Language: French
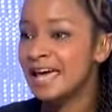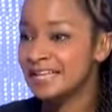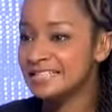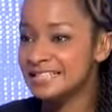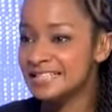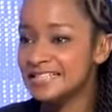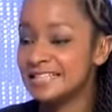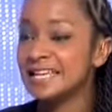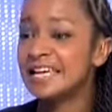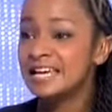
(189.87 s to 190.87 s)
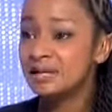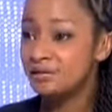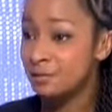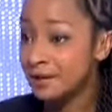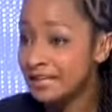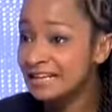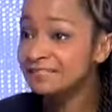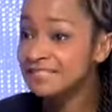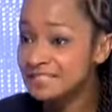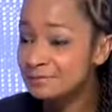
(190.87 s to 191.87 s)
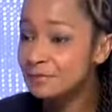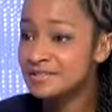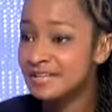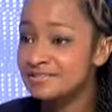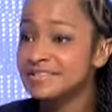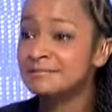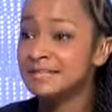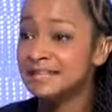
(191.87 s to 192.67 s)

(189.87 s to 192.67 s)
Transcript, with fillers: Elle qui disait, il ne faut pas être la victime de sa vie,